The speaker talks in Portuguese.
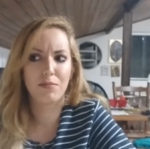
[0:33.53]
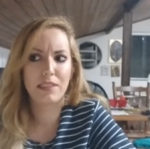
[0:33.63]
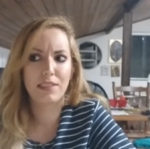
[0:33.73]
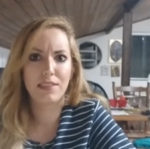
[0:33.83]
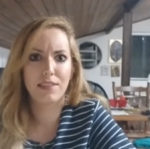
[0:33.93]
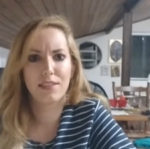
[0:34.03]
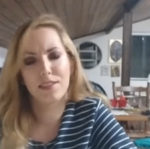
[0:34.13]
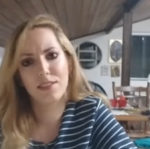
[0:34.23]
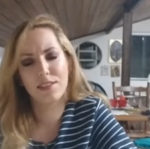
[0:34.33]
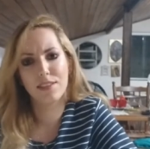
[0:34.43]
mas
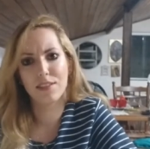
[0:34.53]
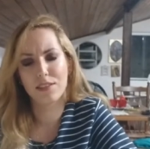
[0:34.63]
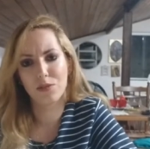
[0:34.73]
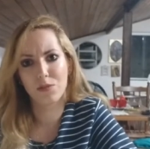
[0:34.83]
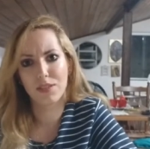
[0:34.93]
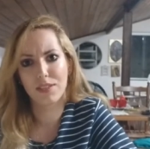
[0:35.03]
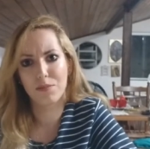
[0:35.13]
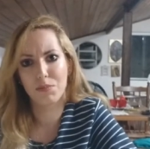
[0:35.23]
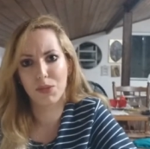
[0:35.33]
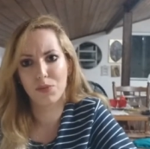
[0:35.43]
isso é um assunto
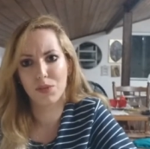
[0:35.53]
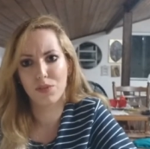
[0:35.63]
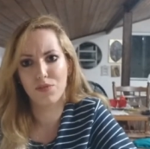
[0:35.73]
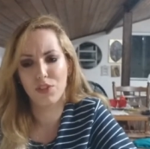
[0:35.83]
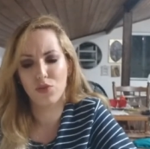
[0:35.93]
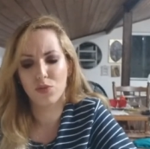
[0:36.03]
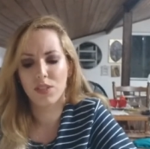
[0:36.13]
assim para um outro vídeo.